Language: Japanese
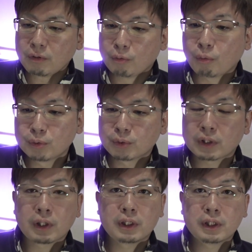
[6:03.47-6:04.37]
こういう
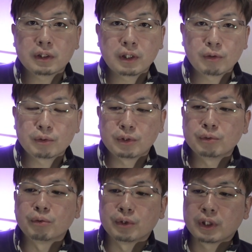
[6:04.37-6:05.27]
方がいたんだよっていう
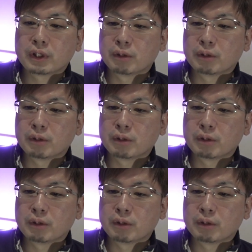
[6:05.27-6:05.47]
のをね、